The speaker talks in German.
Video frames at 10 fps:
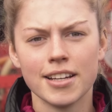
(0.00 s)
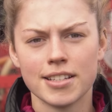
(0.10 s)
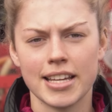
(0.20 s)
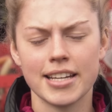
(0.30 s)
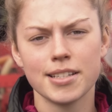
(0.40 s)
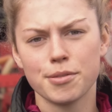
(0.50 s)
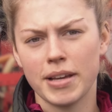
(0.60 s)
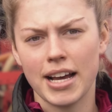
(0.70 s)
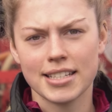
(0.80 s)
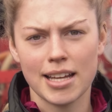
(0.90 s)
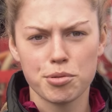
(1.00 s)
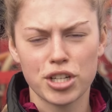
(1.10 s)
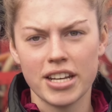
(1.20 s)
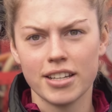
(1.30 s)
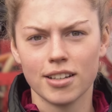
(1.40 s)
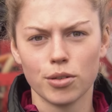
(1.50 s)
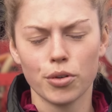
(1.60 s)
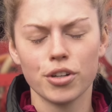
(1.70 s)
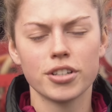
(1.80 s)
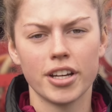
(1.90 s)
seit diesem Jahr selbstständige
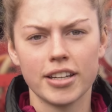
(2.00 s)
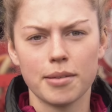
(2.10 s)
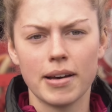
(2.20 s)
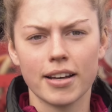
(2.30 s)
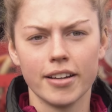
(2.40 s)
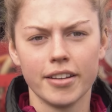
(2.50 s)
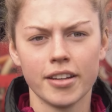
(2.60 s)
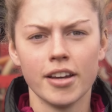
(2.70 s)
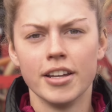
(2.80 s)
Lohnunternehmerin.